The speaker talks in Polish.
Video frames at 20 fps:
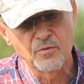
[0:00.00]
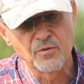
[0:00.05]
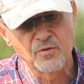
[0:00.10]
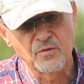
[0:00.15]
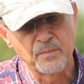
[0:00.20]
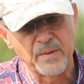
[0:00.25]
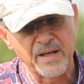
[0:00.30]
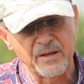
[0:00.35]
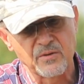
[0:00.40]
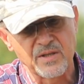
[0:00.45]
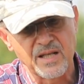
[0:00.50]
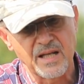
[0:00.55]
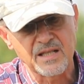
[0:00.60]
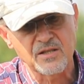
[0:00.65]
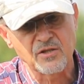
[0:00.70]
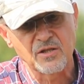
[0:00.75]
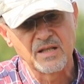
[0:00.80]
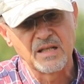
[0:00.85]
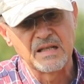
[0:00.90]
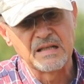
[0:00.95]

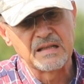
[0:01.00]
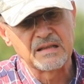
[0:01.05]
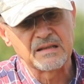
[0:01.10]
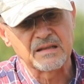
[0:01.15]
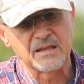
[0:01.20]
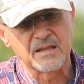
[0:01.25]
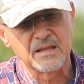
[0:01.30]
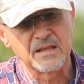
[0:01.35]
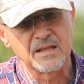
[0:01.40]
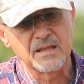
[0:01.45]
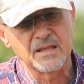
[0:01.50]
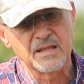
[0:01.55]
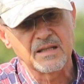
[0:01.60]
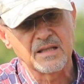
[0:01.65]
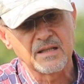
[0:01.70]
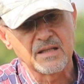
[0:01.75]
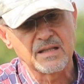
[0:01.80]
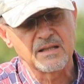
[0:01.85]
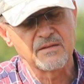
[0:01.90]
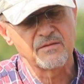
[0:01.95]
uzupełniać, yy,
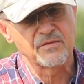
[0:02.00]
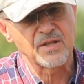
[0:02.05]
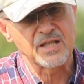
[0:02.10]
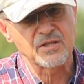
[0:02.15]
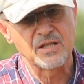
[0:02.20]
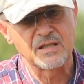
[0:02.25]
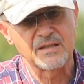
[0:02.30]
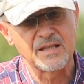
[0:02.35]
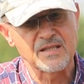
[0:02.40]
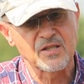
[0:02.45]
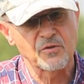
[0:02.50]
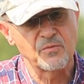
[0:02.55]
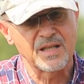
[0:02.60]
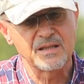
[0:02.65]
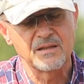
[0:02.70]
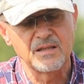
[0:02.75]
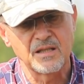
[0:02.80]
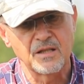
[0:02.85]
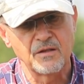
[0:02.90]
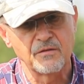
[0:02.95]
właśnie te
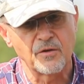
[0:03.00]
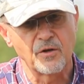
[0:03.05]
składniki